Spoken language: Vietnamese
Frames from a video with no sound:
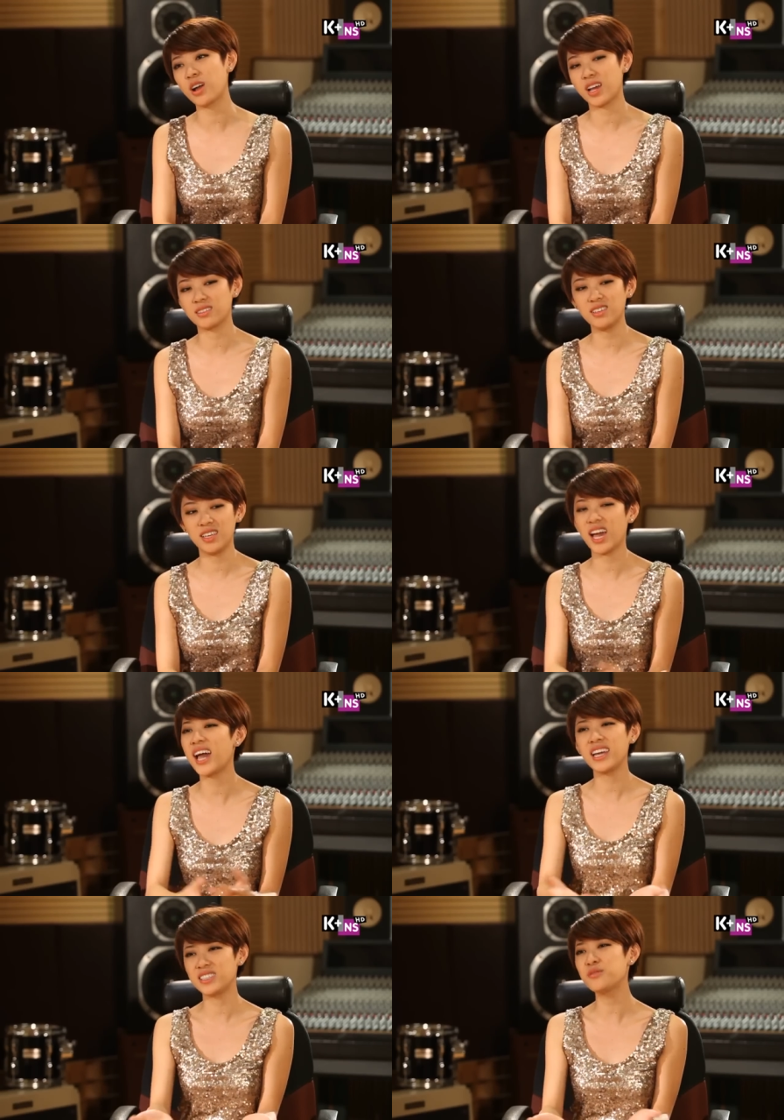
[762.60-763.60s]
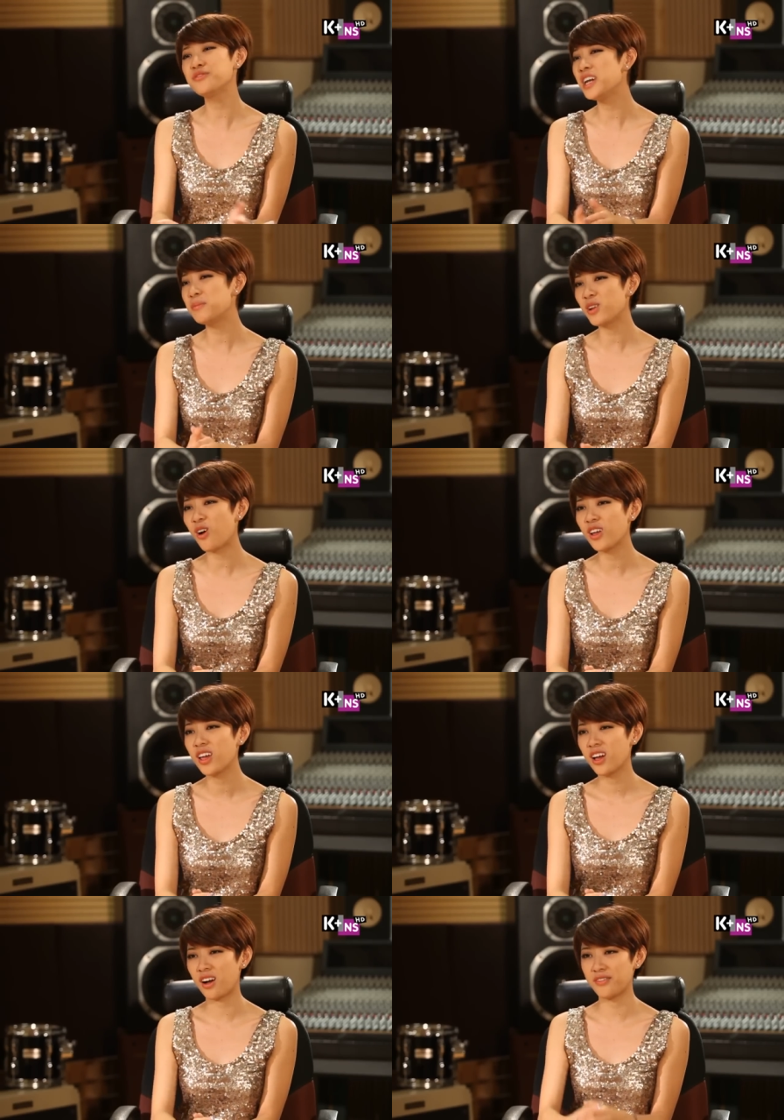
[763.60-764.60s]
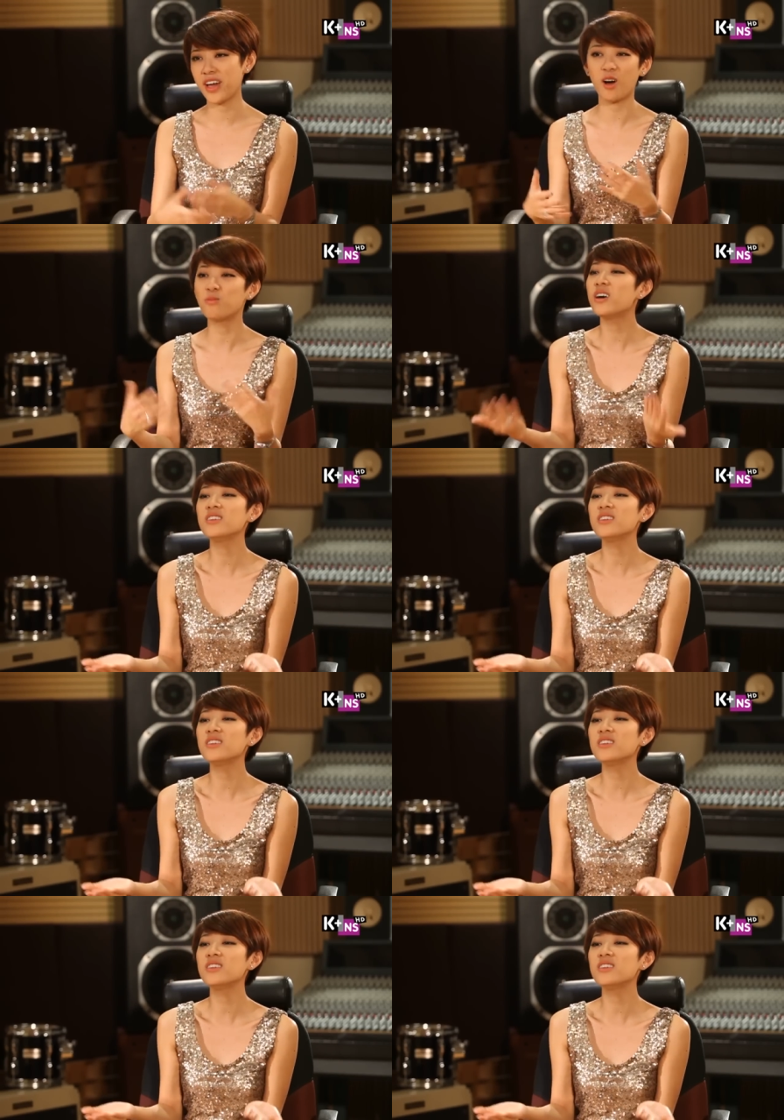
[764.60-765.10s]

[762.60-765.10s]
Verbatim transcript: hoặc là nó chỉ hay ở trong phim đó thôi họ về không